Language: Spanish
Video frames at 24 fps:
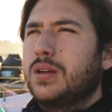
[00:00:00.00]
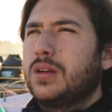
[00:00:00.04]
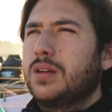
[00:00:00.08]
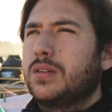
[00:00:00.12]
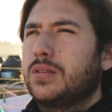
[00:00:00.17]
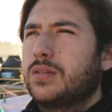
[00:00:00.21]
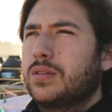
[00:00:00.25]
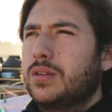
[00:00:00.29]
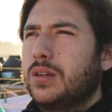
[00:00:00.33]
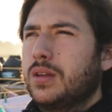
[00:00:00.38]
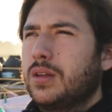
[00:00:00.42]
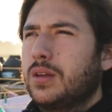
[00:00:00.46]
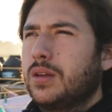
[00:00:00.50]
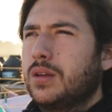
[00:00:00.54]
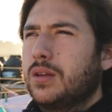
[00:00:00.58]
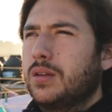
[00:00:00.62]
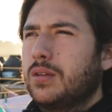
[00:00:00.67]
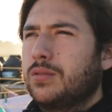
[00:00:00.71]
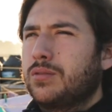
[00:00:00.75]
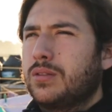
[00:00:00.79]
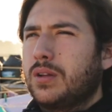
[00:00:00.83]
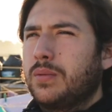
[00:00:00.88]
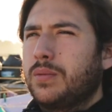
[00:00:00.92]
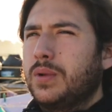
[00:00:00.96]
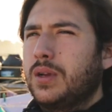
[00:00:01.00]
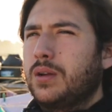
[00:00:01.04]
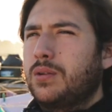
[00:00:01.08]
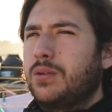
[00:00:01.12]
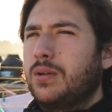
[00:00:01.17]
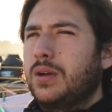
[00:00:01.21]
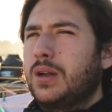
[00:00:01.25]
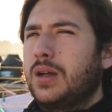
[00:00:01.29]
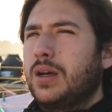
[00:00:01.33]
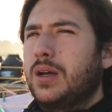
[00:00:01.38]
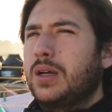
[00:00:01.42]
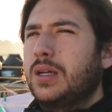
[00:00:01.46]
Este, es una
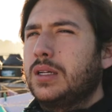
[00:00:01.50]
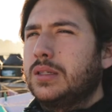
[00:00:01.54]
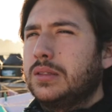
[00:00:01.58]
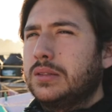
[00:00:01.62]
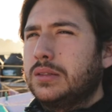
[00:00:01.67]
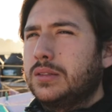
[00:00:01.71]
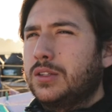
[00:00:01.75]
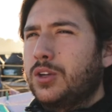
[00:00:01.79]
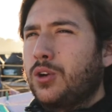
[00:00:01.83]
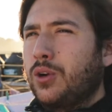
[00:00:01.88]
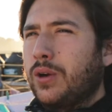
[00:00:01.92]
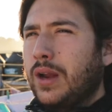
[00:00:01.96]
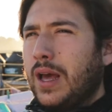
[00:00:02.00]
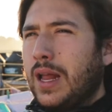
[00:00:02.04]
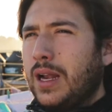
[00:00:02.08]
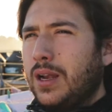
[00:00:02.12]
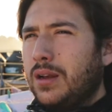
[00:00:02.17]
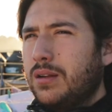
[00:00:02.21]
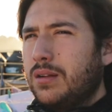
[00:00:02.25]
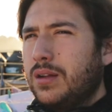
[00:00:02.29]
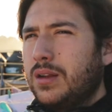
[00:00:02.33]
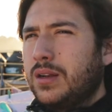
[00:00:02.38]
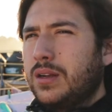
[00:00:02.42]
película coral,